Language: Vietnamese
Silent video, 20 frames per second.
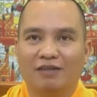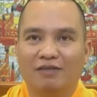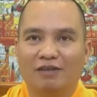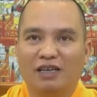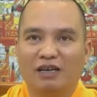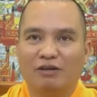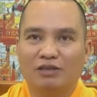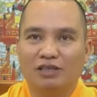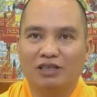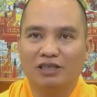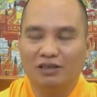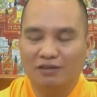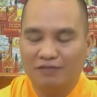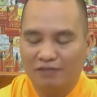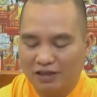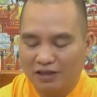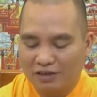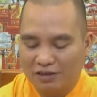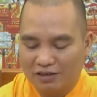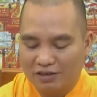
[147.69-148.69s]
vị đạo sĩ
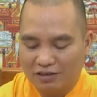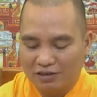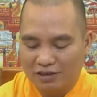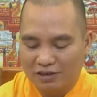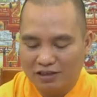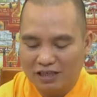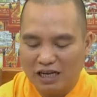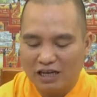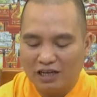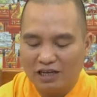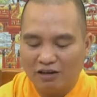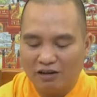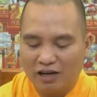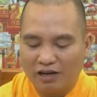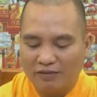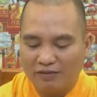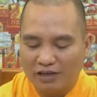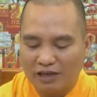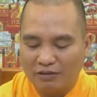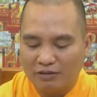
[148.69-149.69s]
vị thợ săn cái
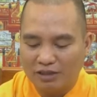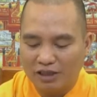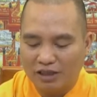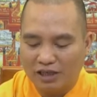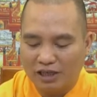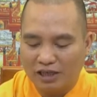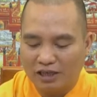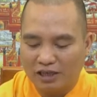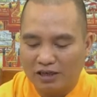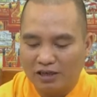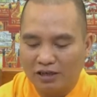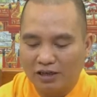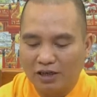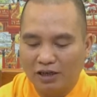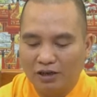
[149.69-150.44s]
hỏi vị đạo sĩ là gì?